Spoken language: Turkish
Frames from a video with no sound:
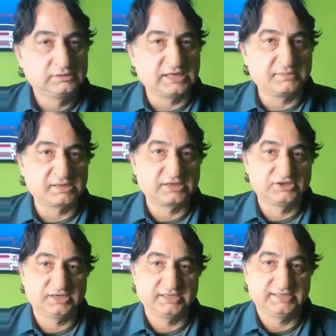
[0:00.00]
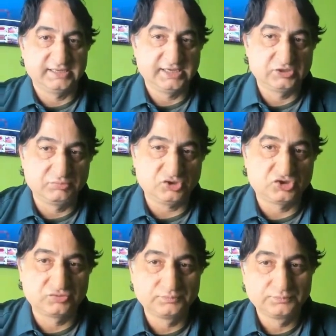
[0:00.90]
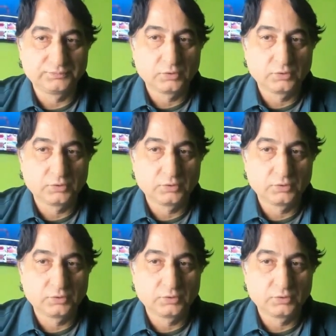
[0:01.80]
Danimarka şirketine geçmiş.